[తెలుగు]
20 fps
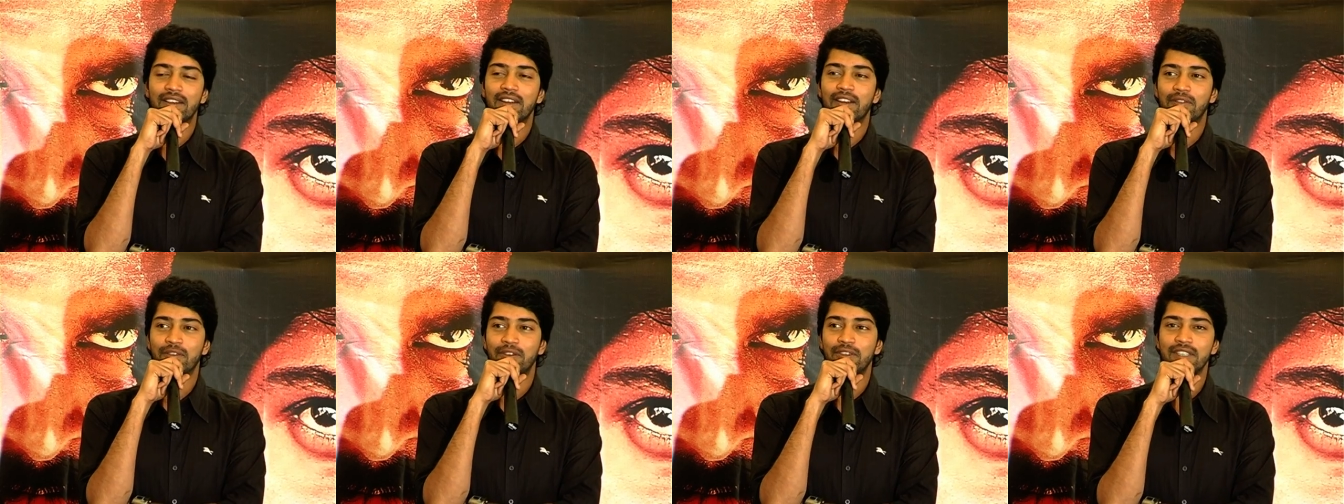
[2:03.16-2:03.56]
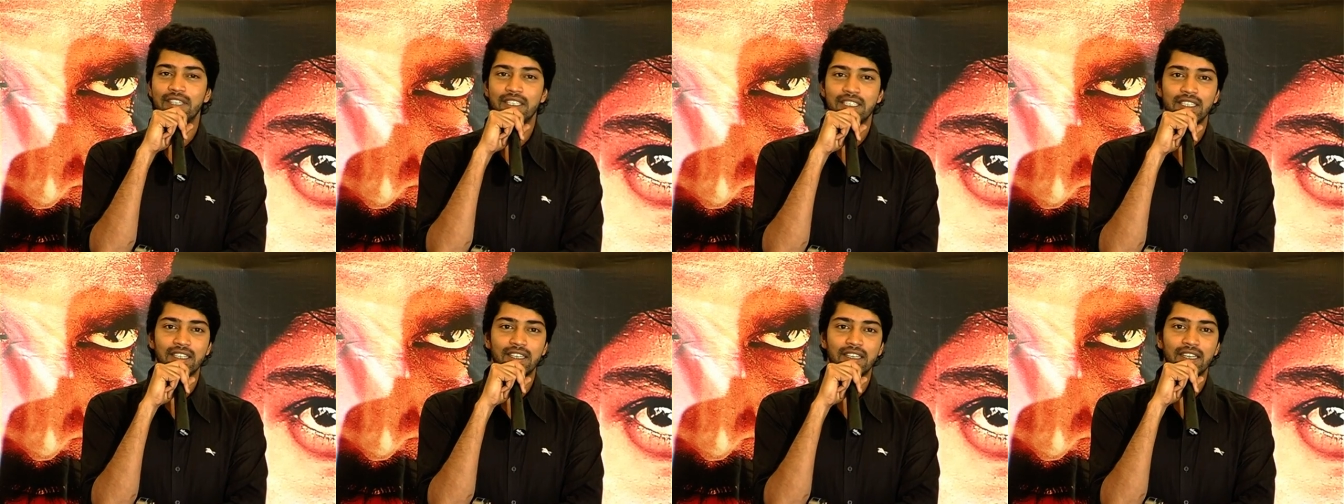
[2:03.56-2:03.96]
నన్ను ఫోన్
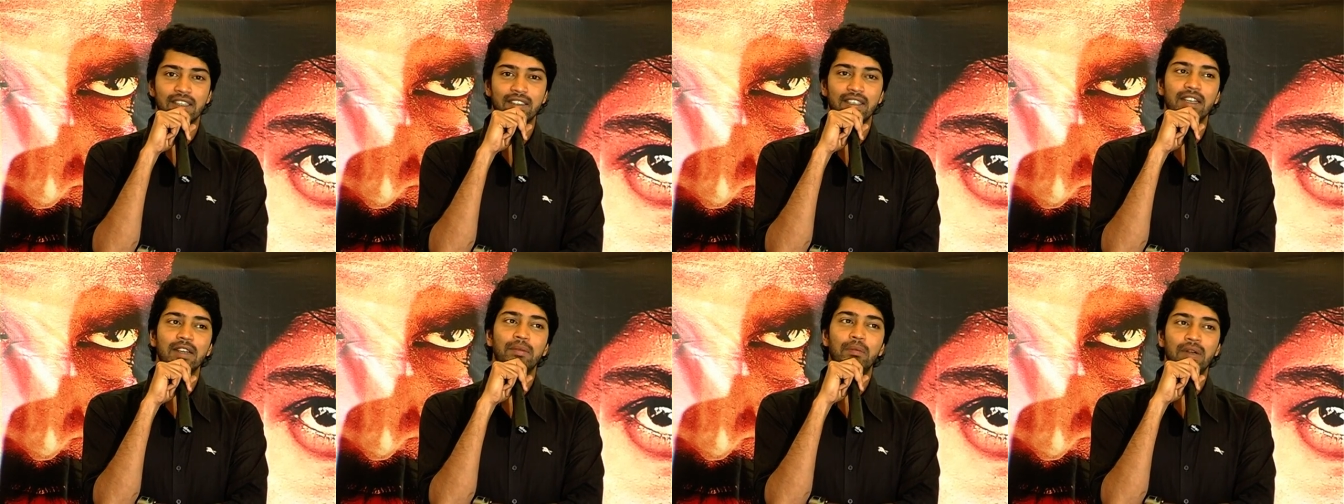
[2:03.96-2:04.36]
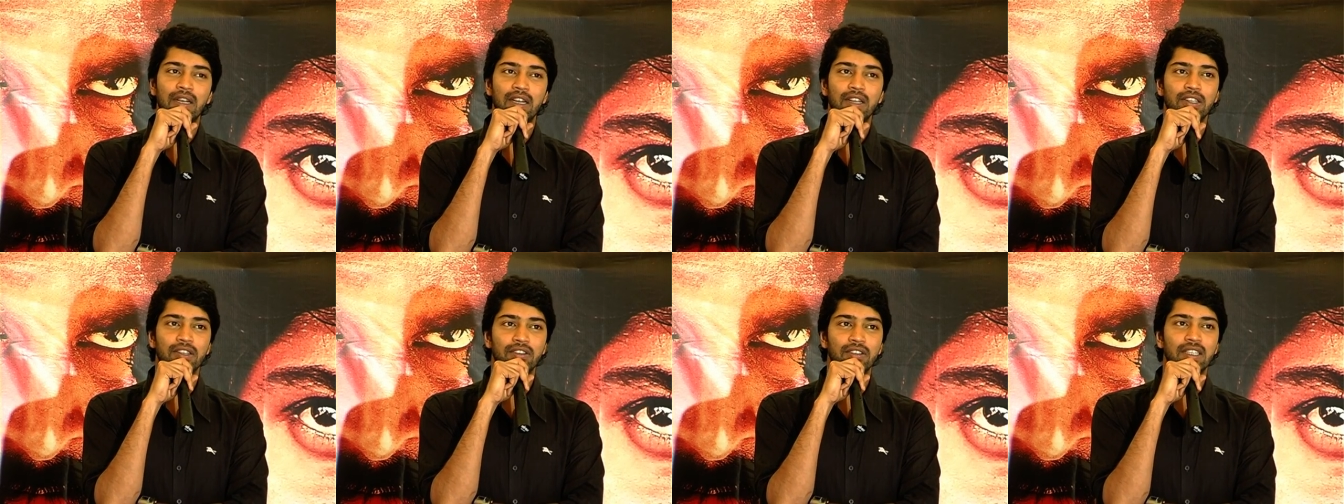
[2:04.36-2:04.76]
చేశారండి తను ఎప్పుడూ
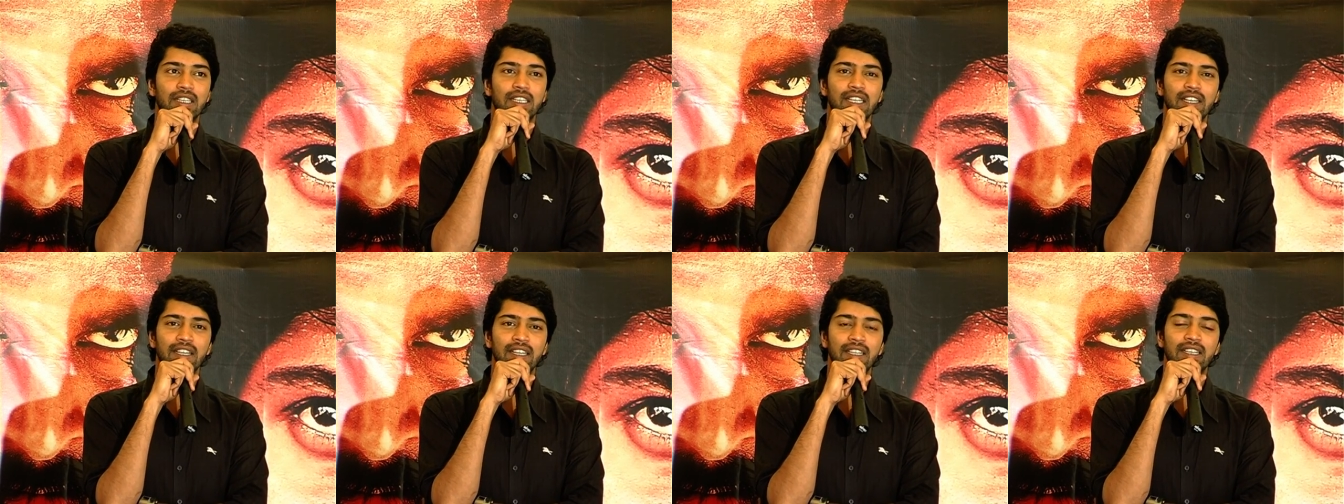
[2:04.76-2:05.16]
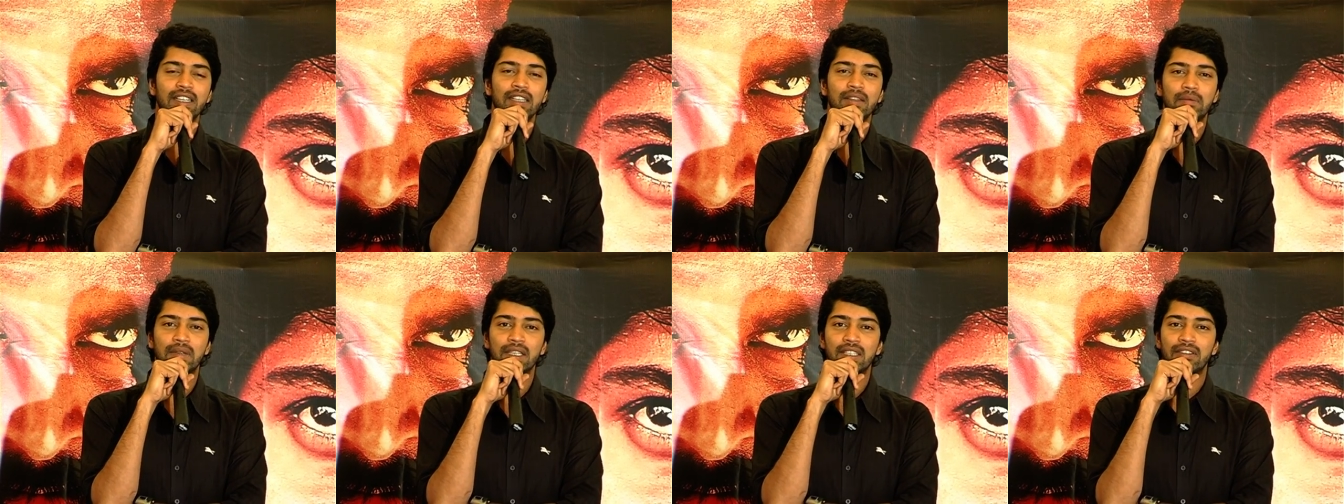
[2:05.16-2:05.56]
అంటూ ఉంటాడు
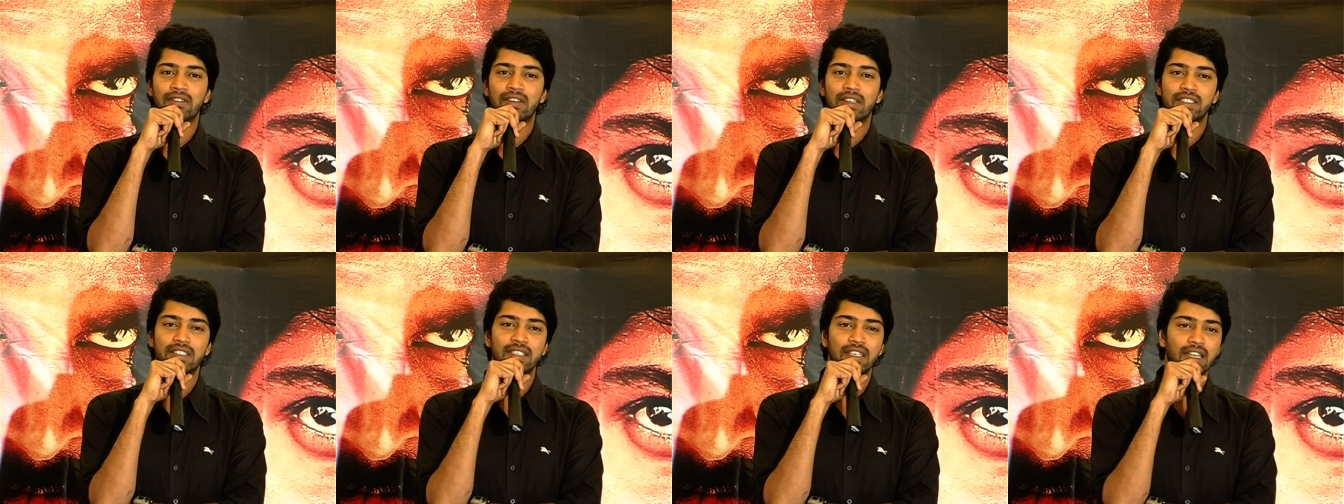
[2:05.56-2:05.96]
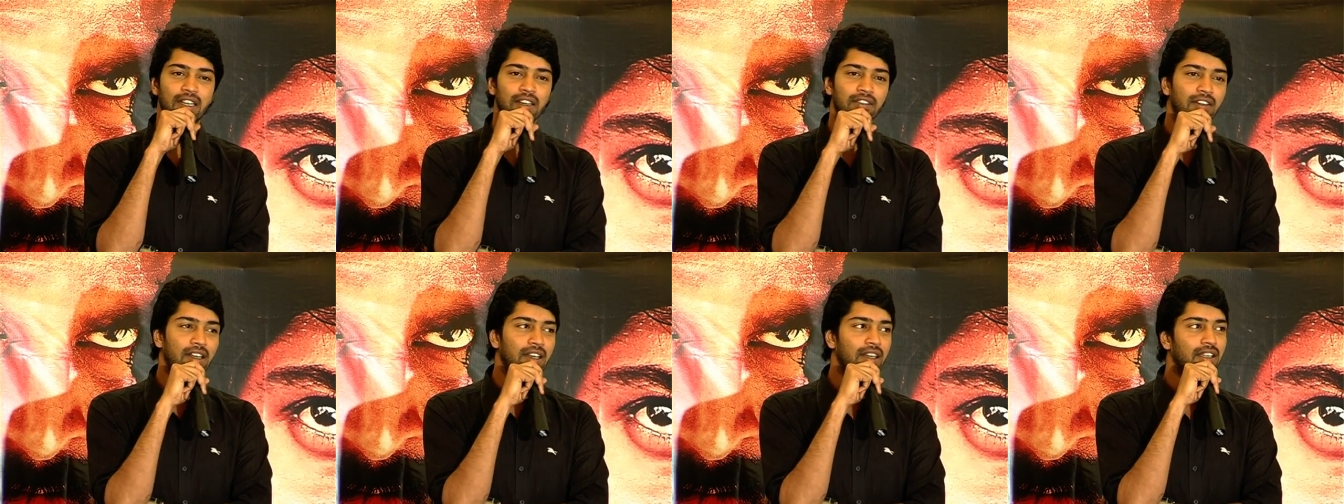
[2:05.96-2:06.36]
ఏంటంటే ప్రతి
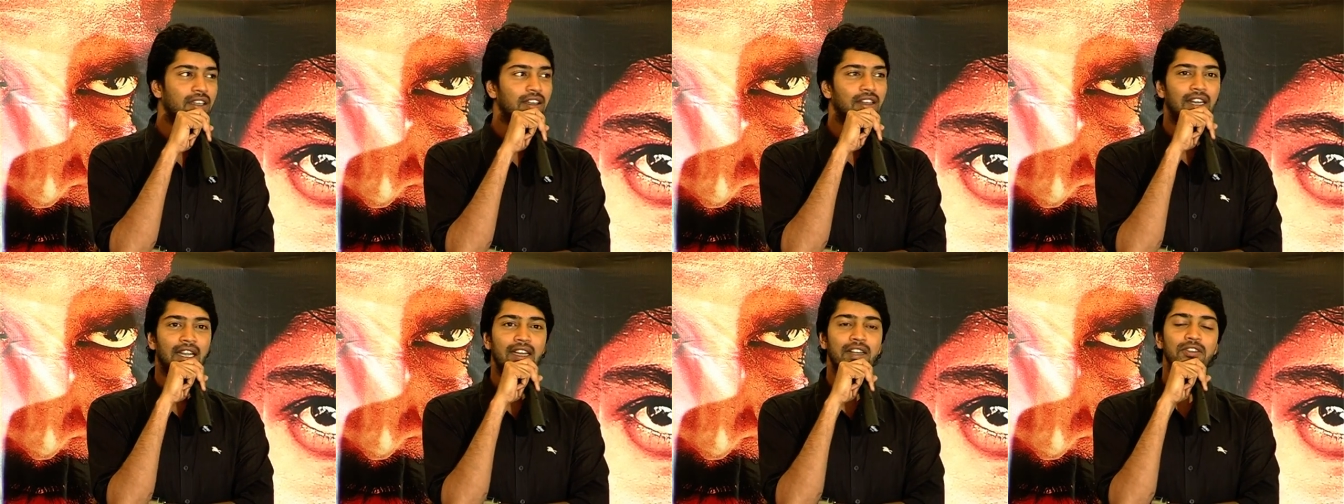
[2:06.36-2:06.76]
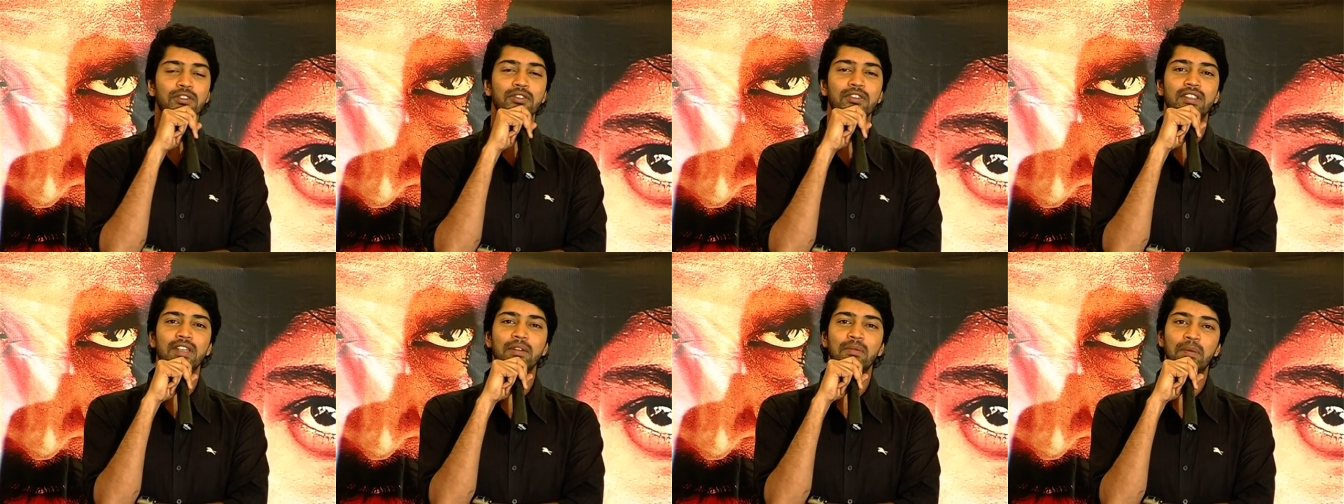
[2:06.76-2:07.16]
వర్షాకాలం వానాకాలం ఎక్కడ
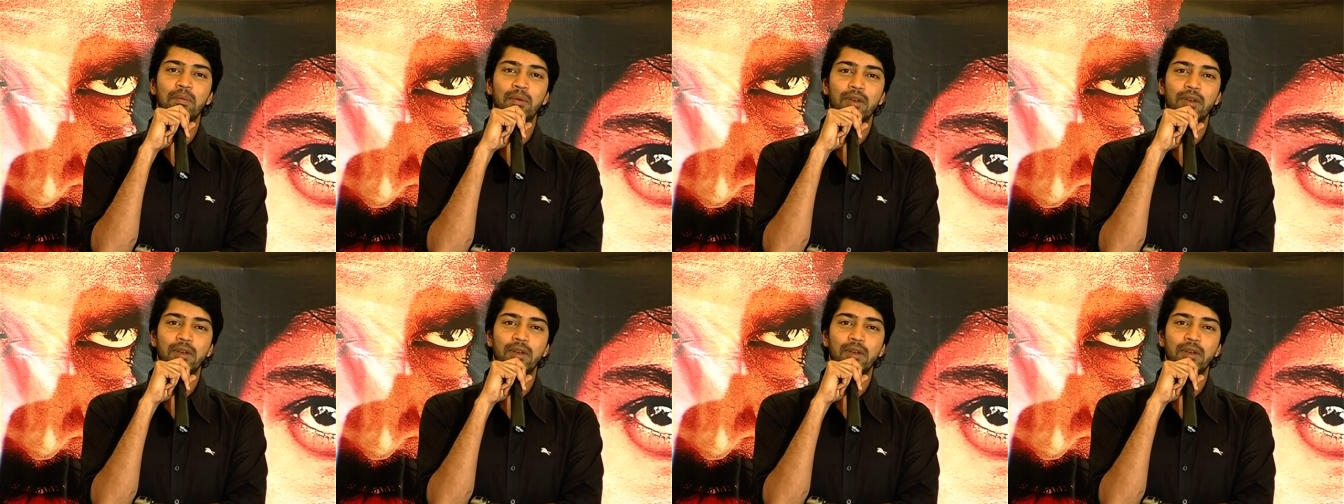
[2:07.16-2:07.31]
చూసినా మీ